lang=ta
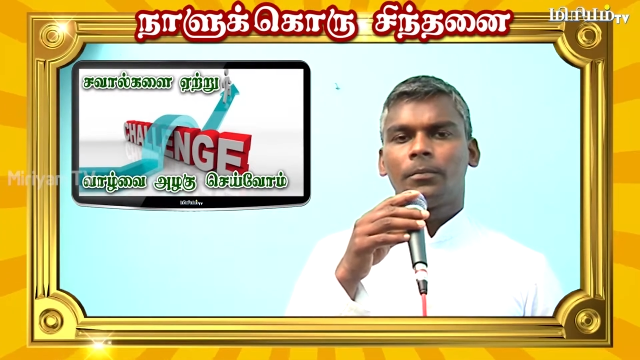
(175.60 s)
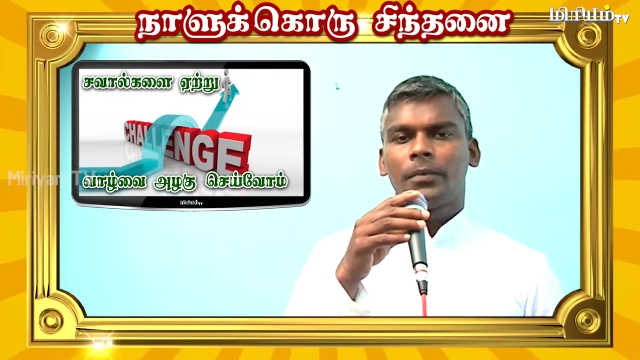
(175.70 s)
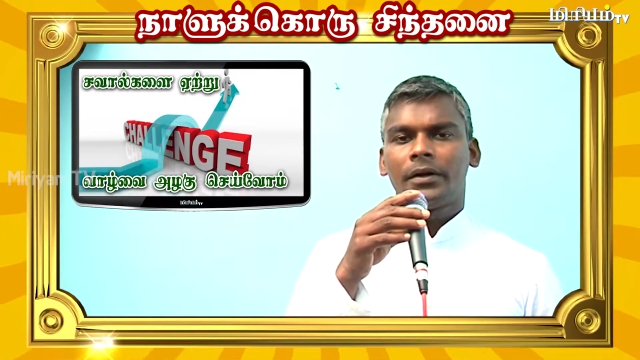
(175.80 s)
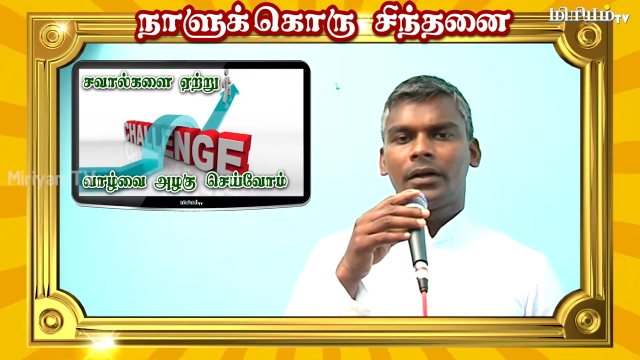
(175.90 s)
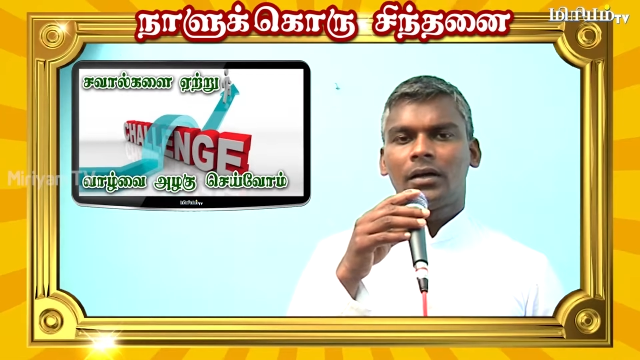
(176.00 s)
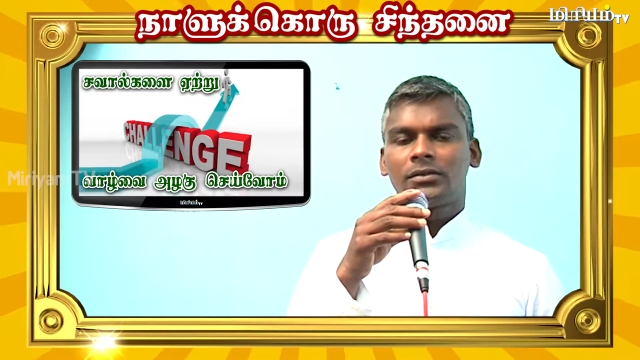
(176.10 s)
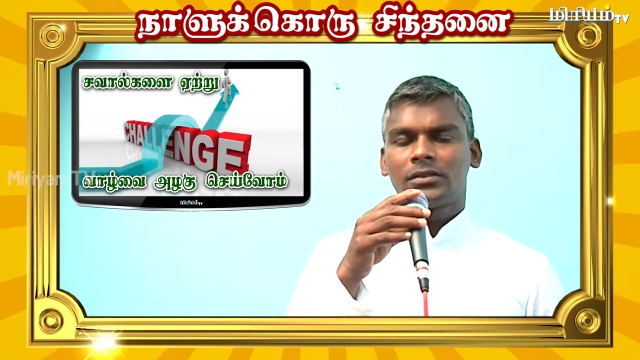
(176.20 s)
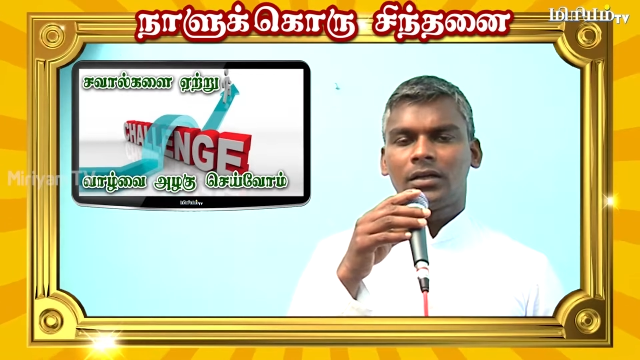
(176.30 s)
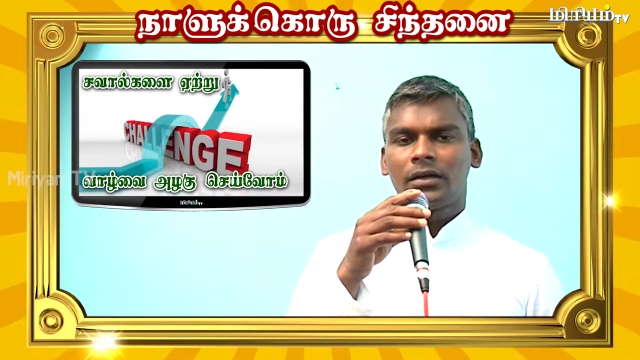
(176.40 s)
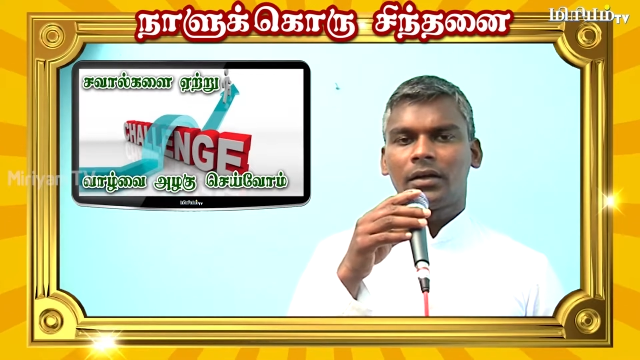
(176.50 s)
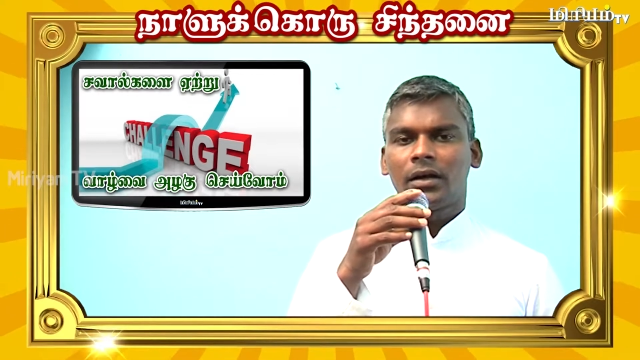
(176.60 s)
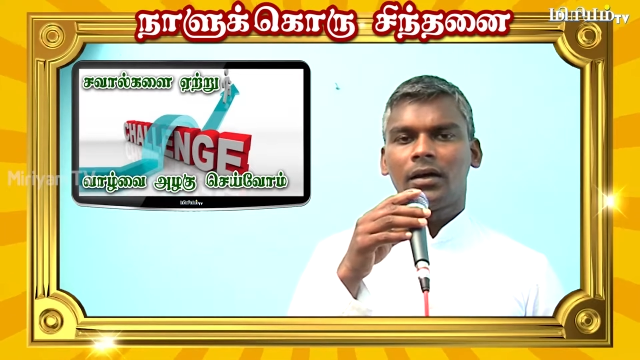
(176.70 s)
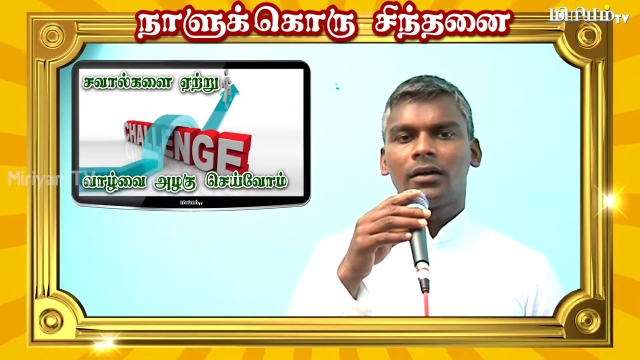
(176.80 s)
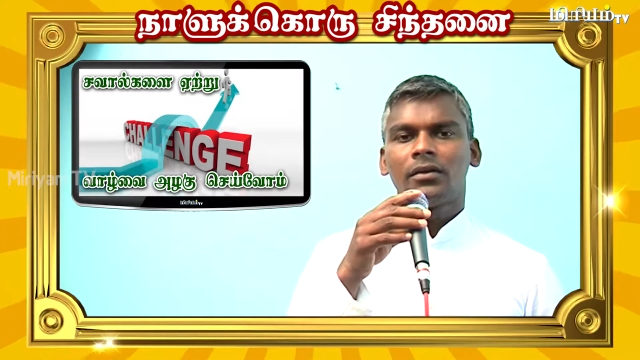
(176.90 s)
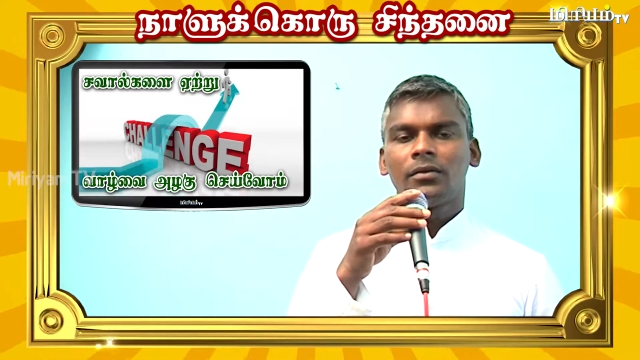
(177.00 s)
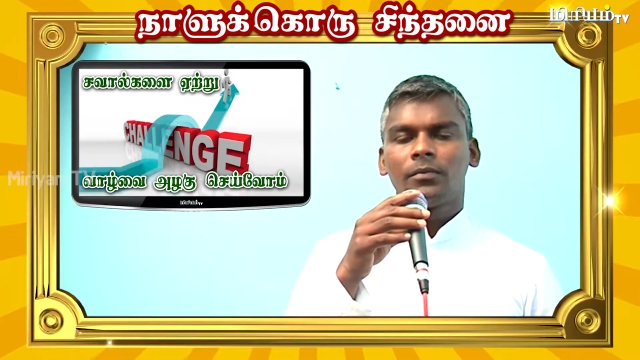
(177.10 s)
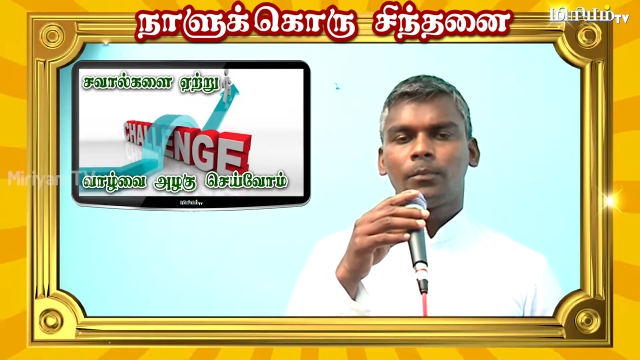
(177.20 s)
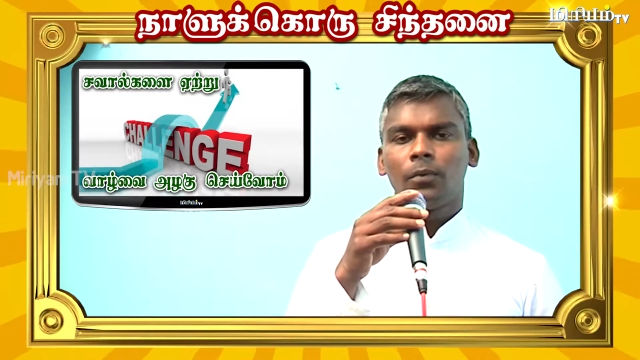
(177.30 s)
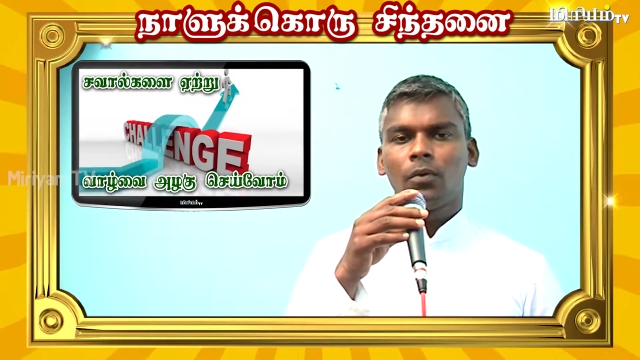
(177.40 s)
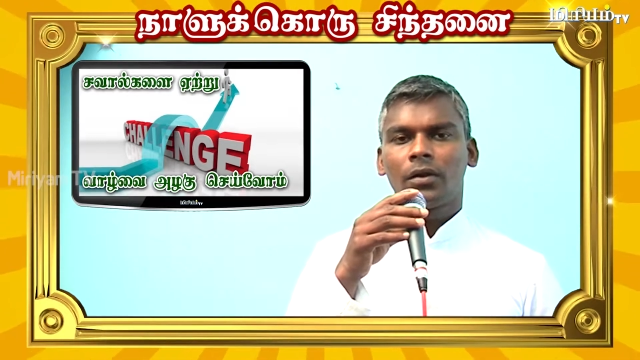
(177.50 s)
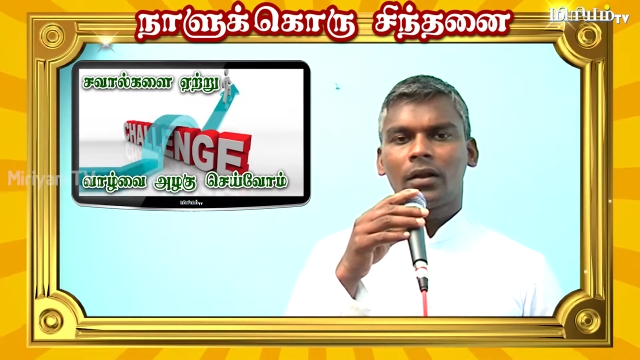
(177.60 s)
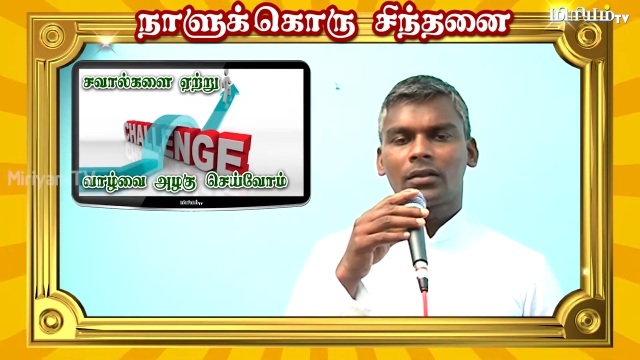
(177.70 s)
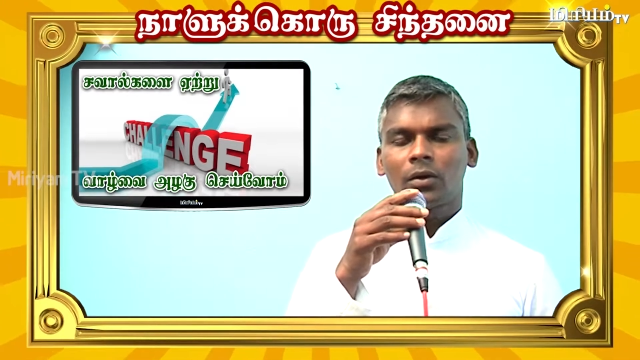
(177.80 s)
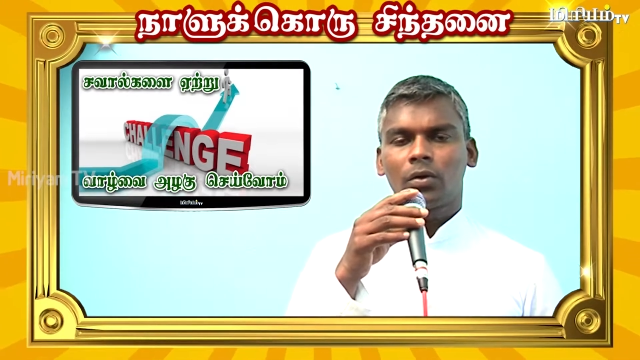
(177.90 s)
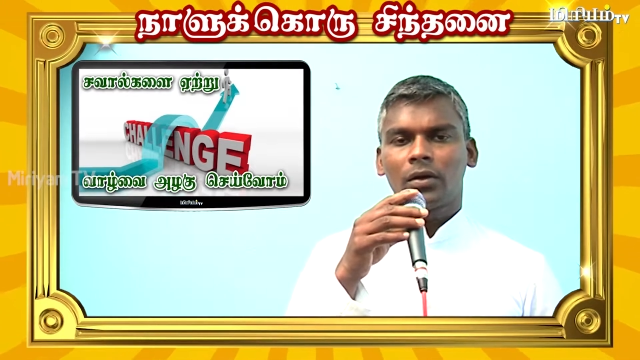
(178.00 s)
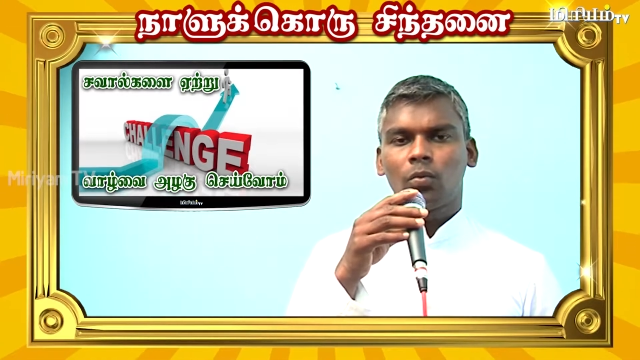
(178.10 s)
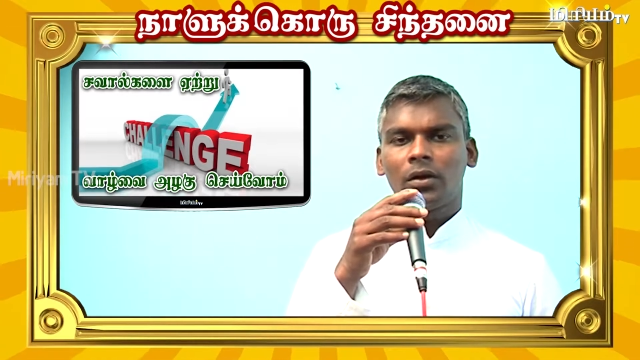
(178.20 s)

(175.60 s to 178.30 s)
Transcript: பணியாற்ற செல்கிறார் போரில் தன்னுடைய